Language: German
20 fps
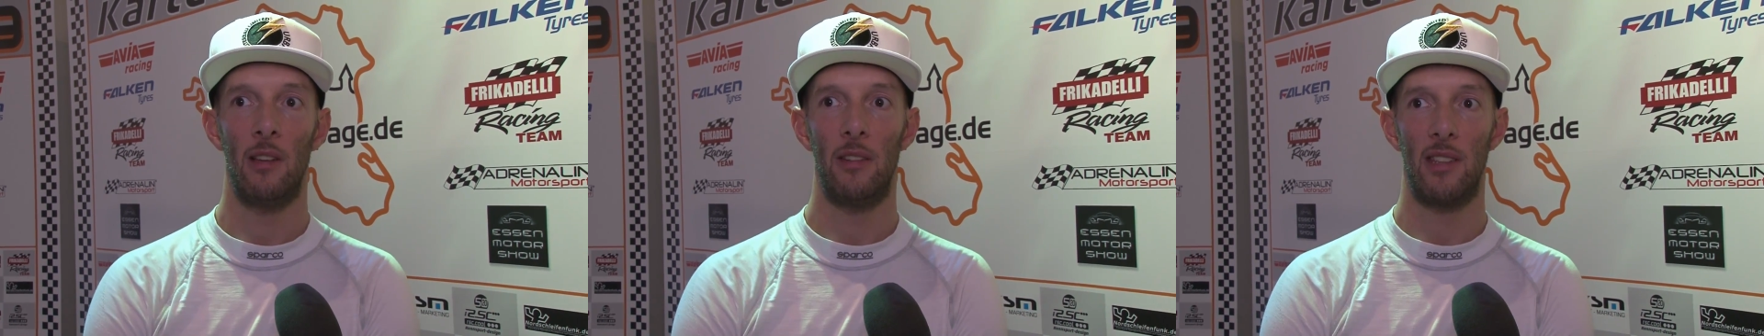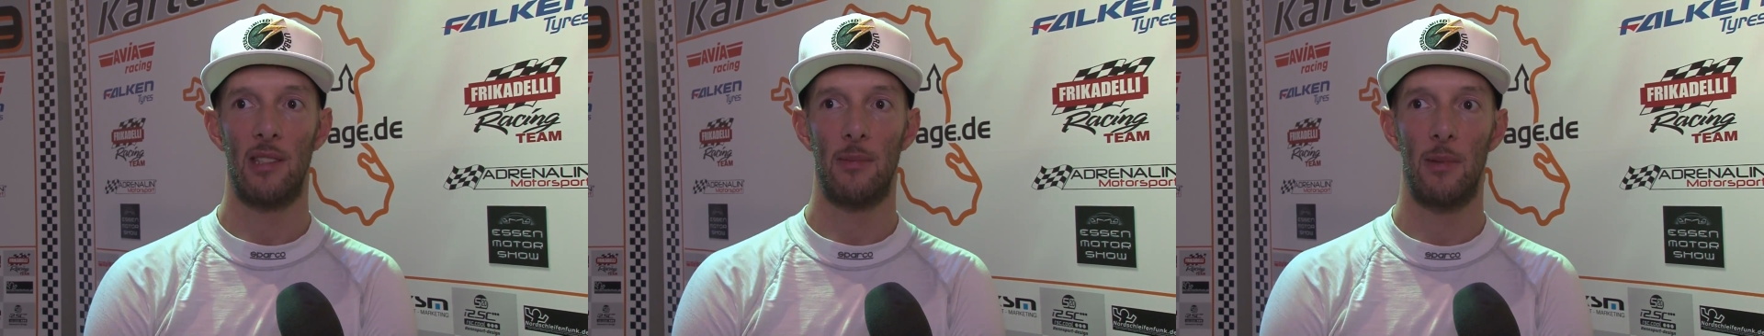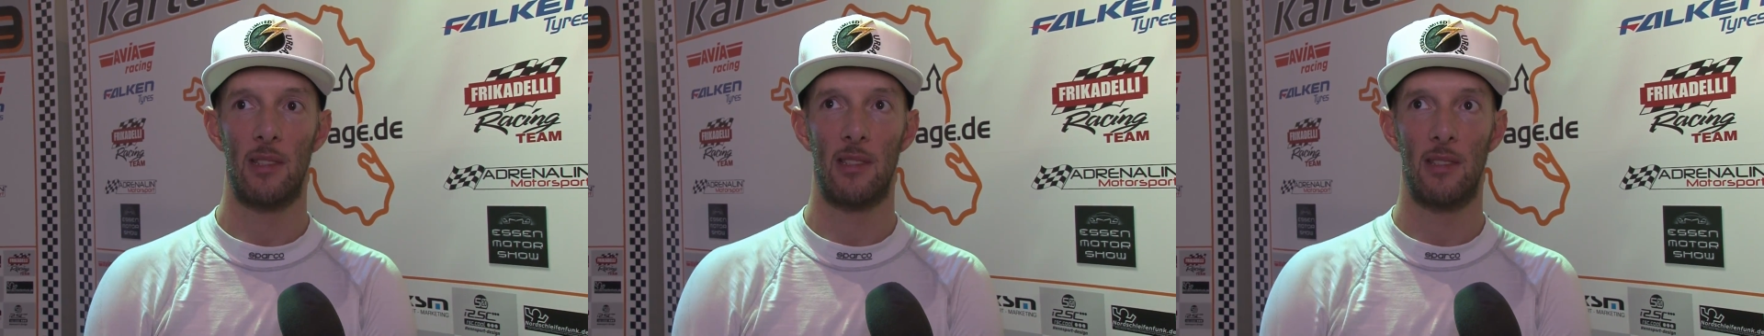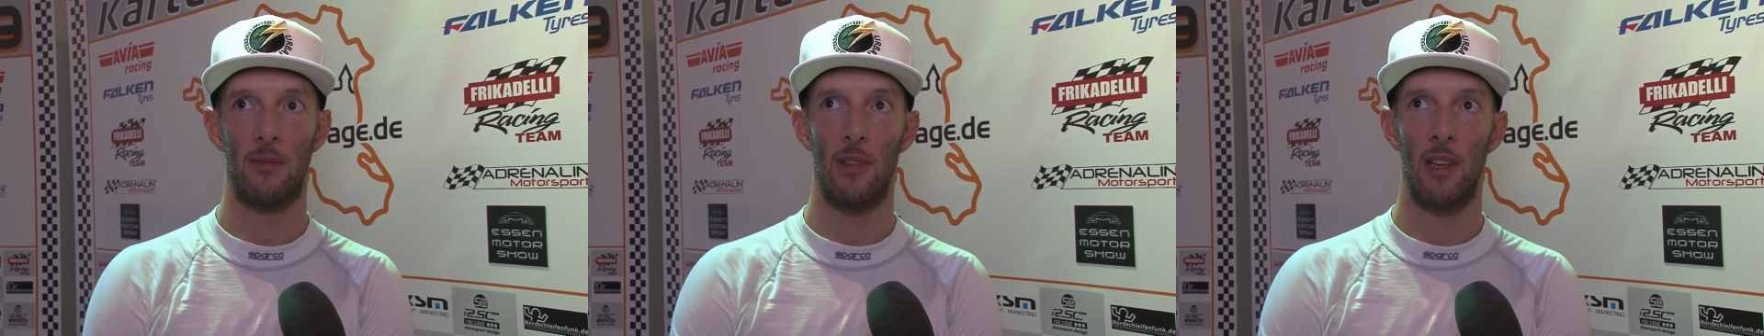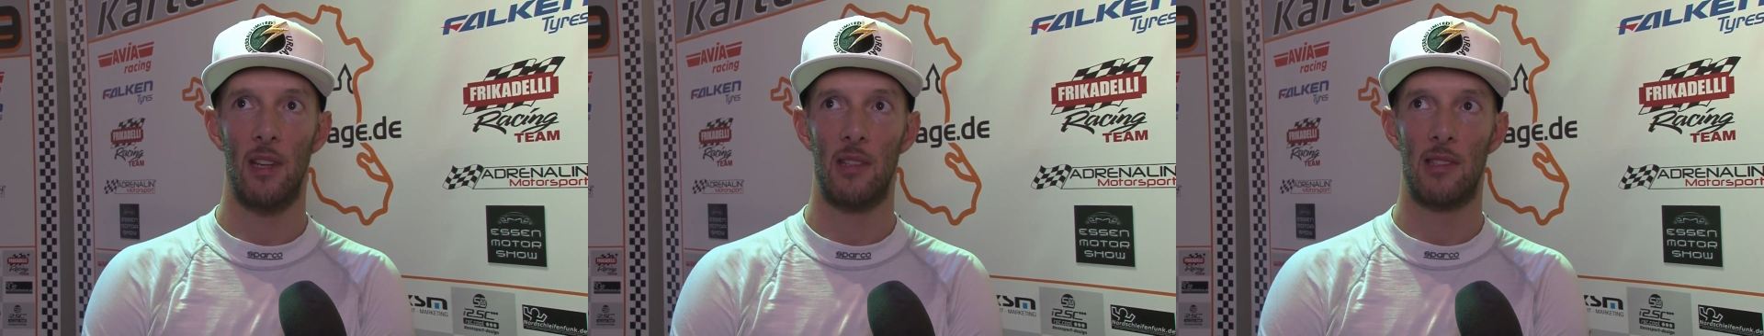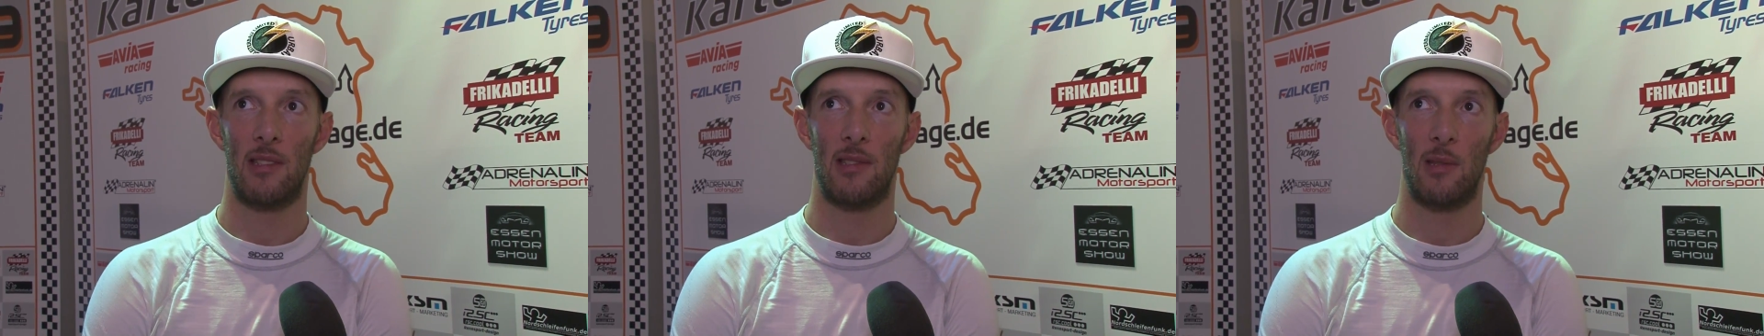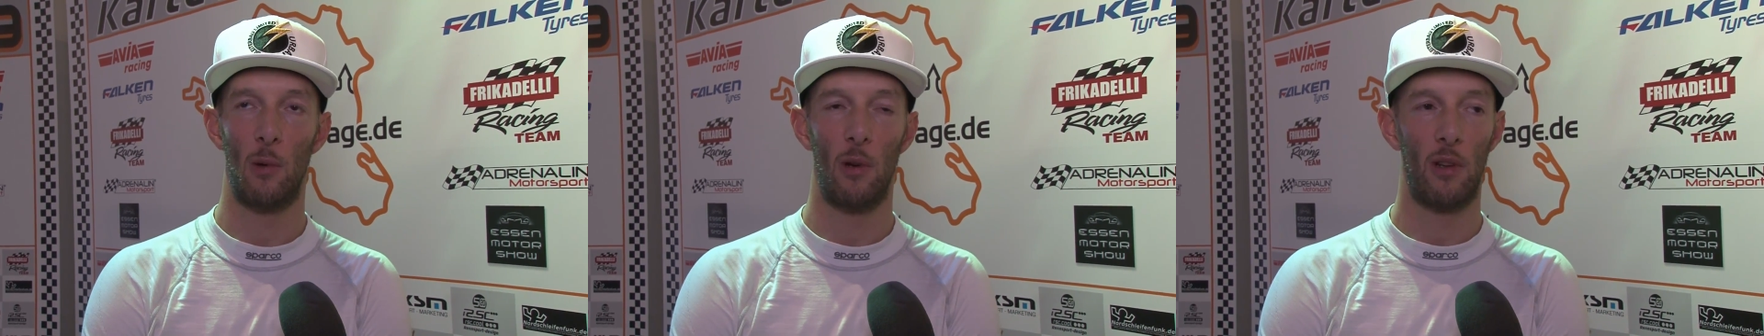Deswegen sind wir
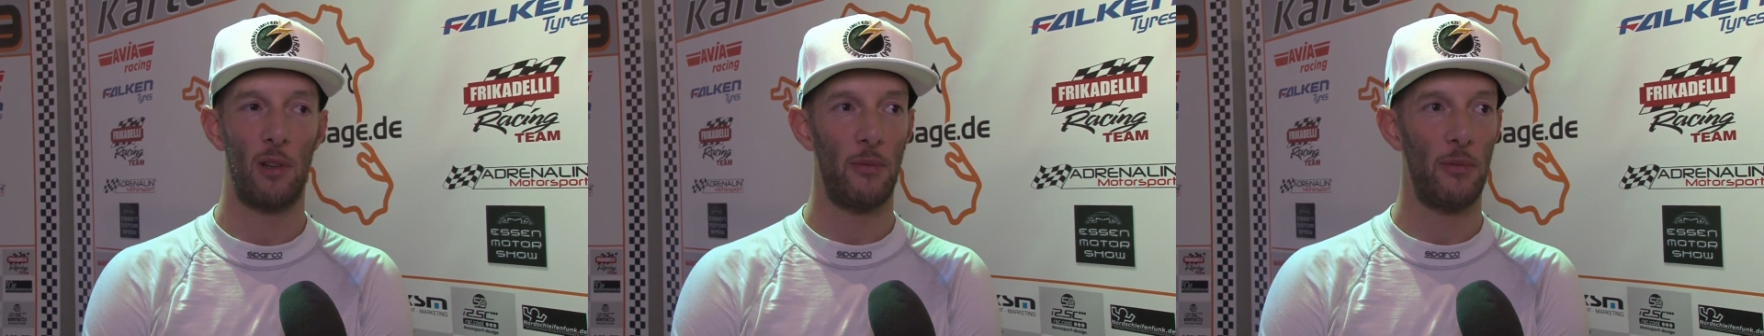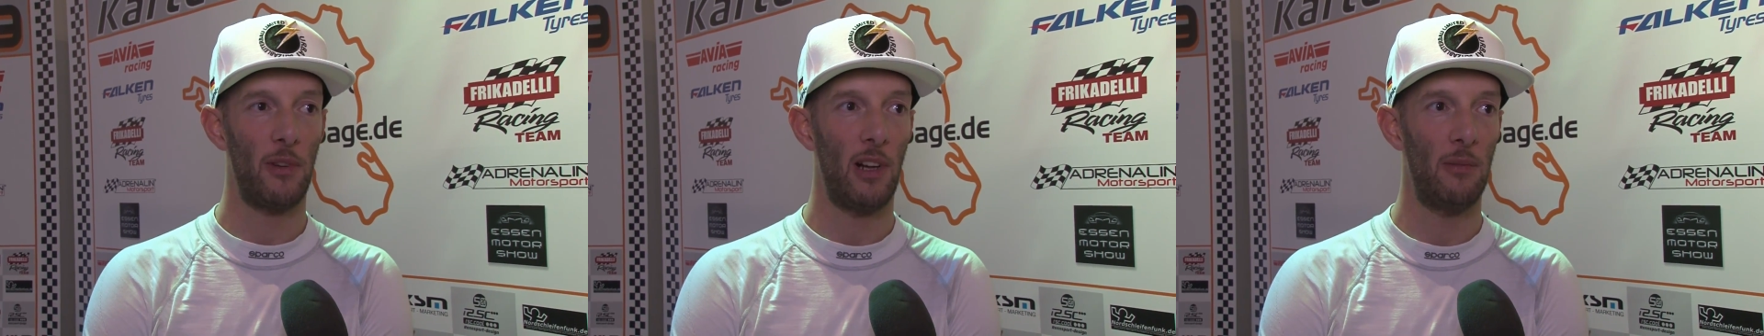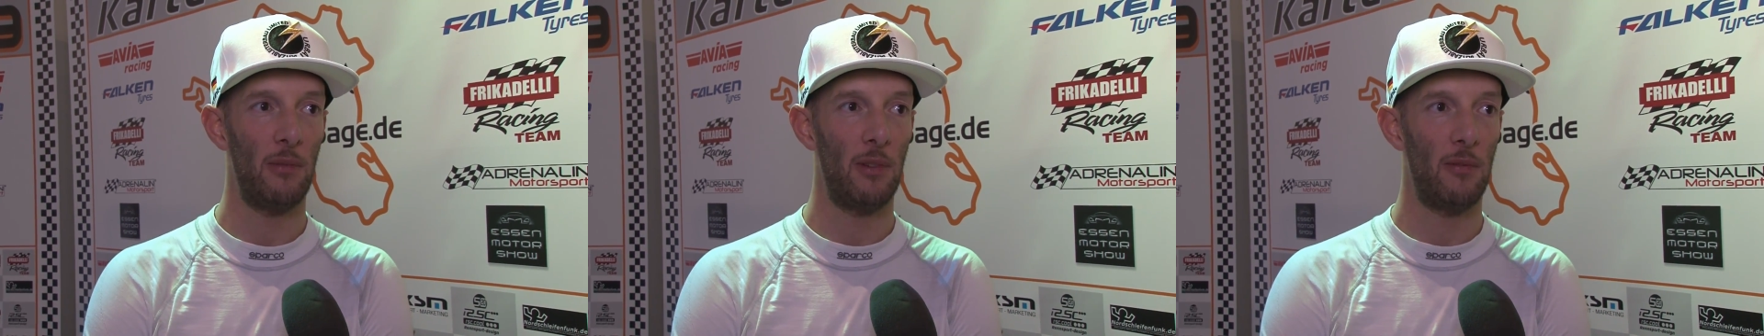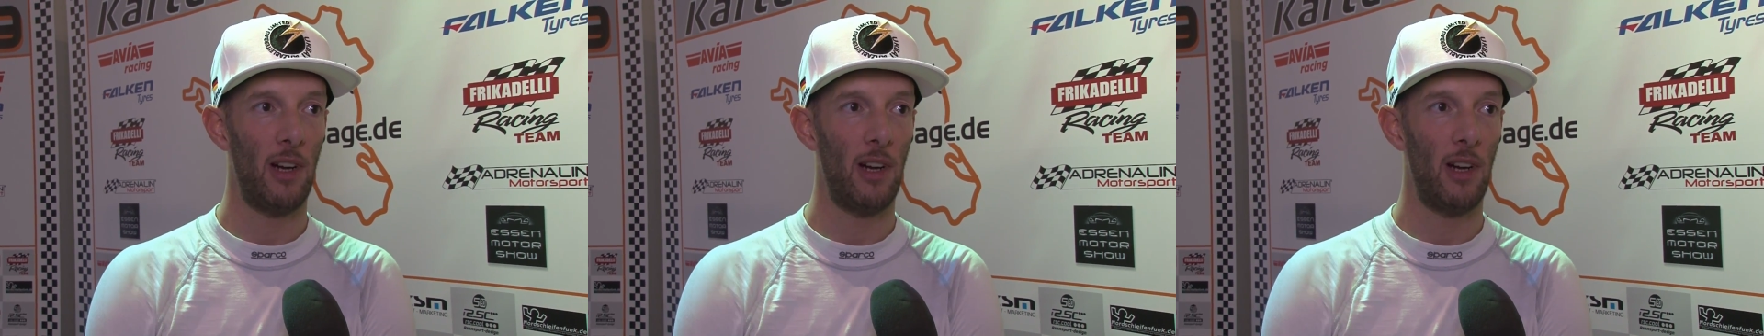jetzt zurückgefallen.